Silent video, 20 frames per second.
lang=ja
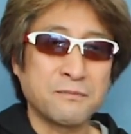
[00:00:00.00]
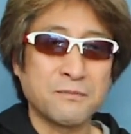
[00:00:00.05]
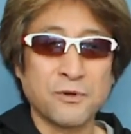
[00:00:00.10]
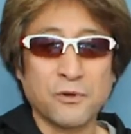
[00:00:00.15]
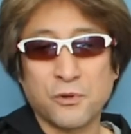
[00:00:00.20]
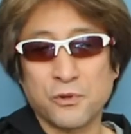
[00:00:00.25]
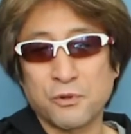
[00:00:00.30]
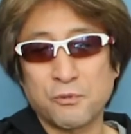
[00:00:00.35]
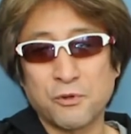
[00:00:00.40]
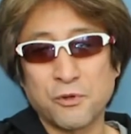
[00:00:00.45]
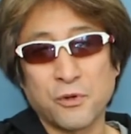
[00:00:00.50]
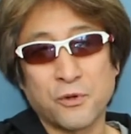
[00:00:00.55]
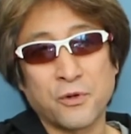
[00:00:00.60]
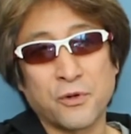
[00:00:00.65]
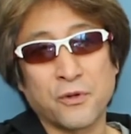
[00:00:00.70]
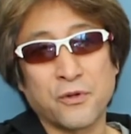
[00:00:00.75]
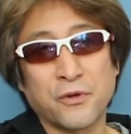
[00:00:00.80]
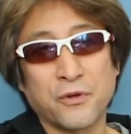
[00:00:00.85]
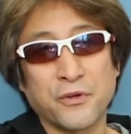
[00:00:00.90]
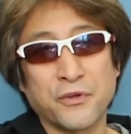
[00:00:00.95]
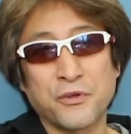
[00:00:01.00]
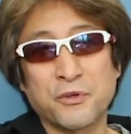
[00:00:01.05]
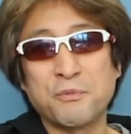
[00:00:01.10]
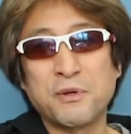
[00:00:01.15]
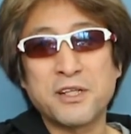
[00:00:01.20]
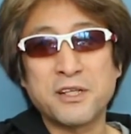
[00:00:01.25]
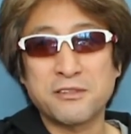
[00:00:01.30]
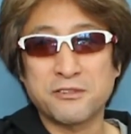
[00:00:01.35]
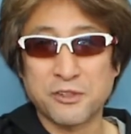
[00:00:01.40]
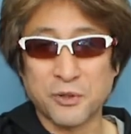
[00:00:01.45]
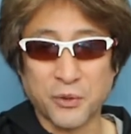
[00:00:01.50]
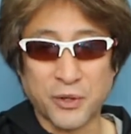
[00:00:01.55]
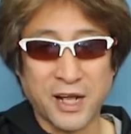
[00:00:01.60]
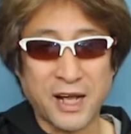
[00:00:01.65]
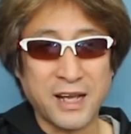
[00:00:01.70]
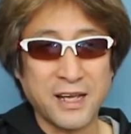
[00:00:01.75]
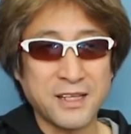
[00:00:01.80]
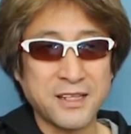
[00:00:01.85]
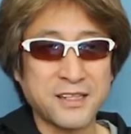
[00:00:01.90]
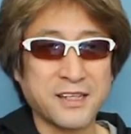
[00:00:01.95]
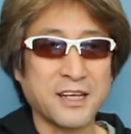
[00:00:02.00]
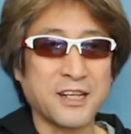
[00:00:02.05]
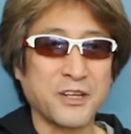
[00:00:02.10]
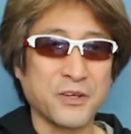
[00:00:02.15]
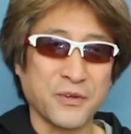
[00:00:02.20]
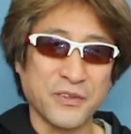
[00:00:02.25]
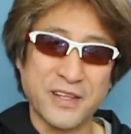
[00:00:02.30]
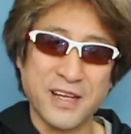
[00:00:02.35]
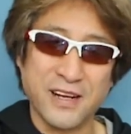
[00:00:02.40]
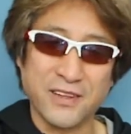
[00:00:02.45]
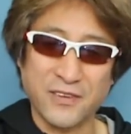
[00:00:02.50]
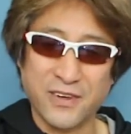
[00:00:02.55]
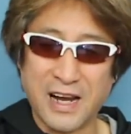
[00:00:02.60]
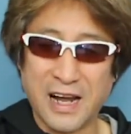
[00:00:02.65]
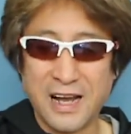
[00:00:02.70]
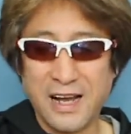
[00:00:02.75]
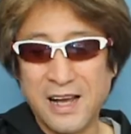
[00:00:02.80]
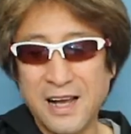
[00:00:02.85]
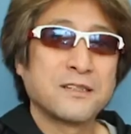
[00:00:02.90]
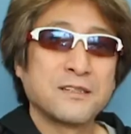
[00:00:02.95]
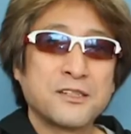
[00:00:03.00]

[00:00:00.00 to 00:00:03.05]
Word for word: もう子供の頃の夢ですよこれ弾けるようになるのが